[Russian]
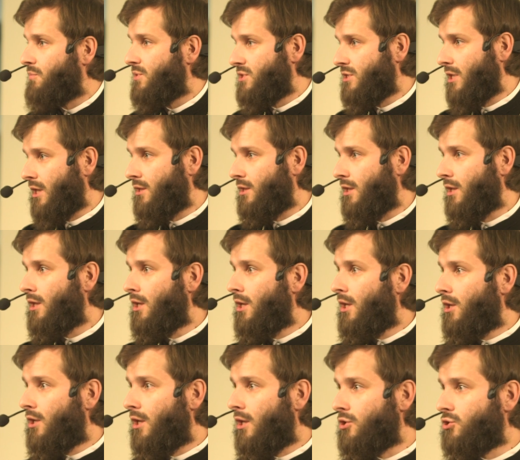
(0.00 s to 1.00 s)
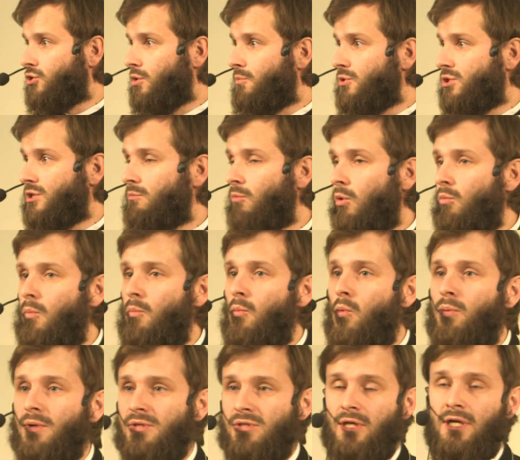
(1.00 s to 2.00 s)
писания, э, чтобы
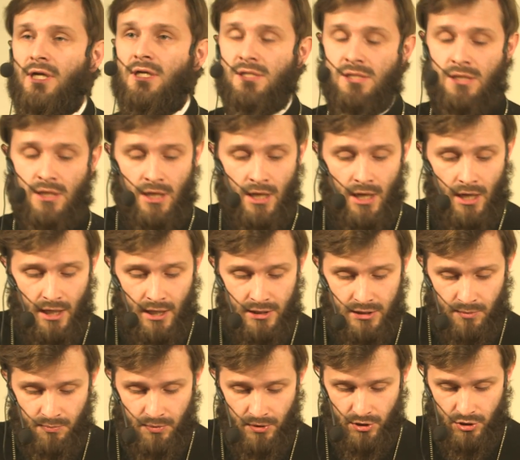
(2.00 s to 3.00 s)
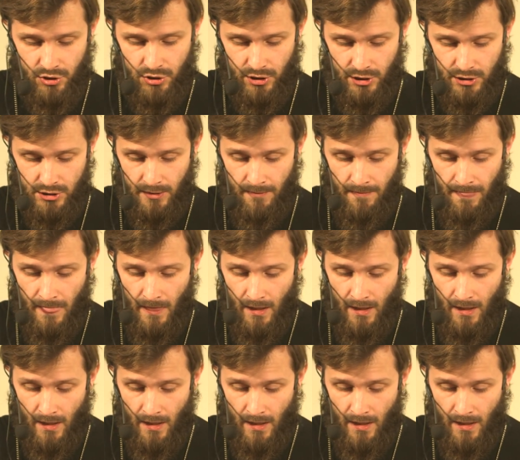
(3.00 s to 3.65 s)
самому постараться это пережить.